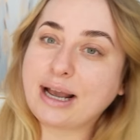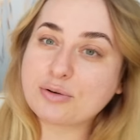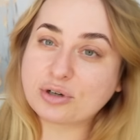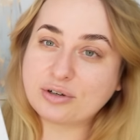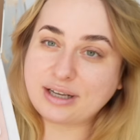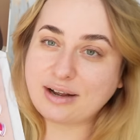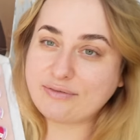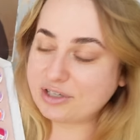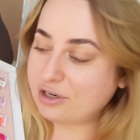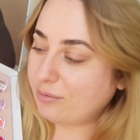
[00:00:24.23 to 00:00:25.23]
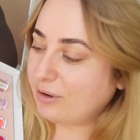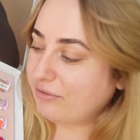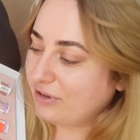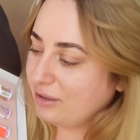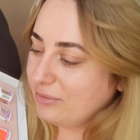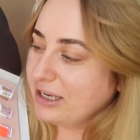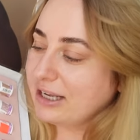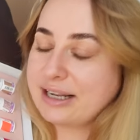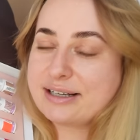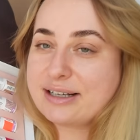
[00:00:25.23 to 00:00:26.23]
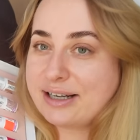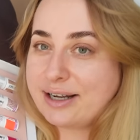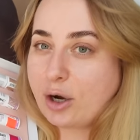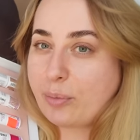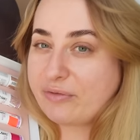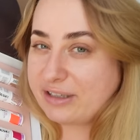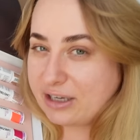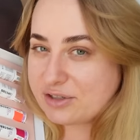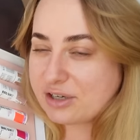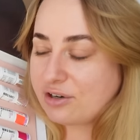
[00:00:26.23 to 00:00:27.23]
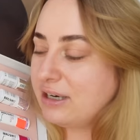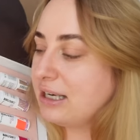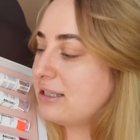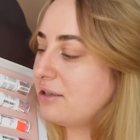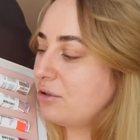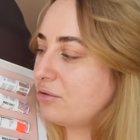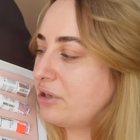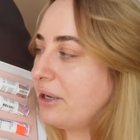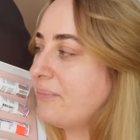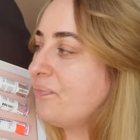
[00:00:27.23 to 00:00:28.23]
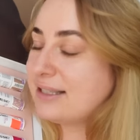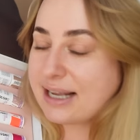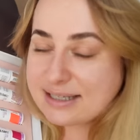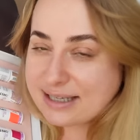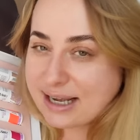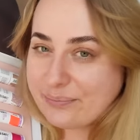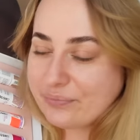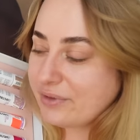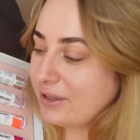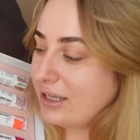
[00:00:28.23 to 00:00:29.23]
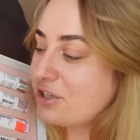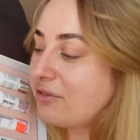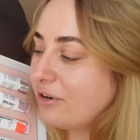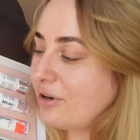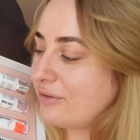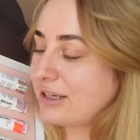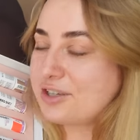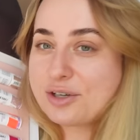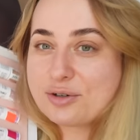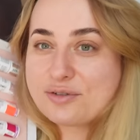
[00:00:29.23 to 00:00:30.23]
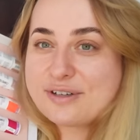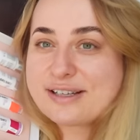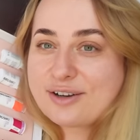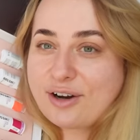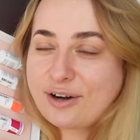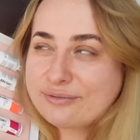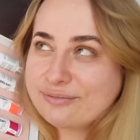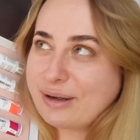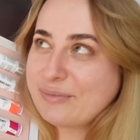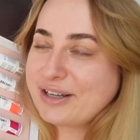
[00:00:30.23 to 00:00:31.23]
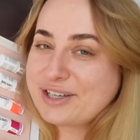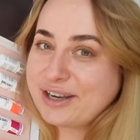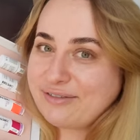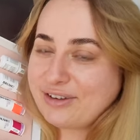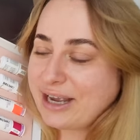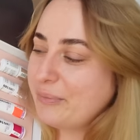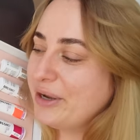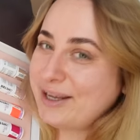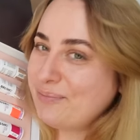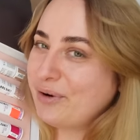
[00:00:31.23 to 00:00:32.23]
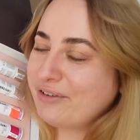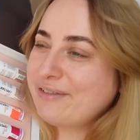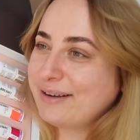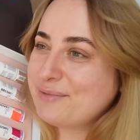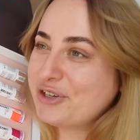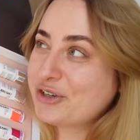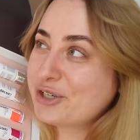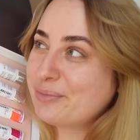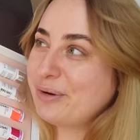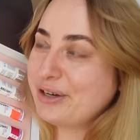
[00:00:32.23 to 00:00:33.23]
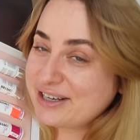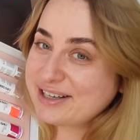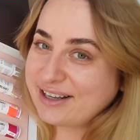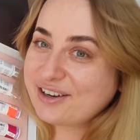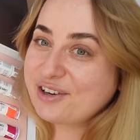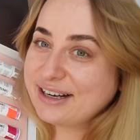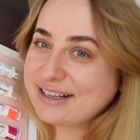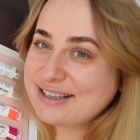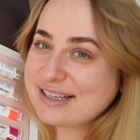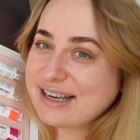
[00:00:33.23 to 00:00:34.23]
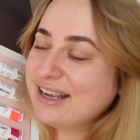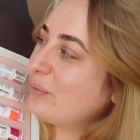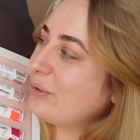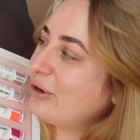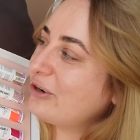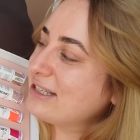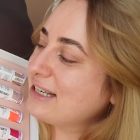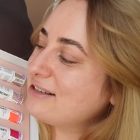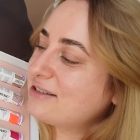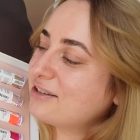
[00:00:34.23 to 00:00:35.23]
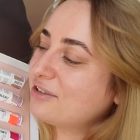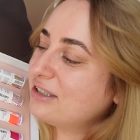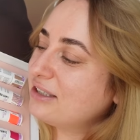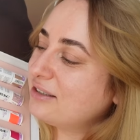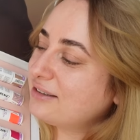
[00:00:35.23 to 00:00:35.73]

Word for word: Ja już oglądałam właśnie oba filmy, jeden yy, opowiadający o kolekcji, drugi z testem na żywo, także także już wszystko, mam nadzieję, wiem. I powiem Wam szczerze, że boję się tej kolekcji, bo z jednej strony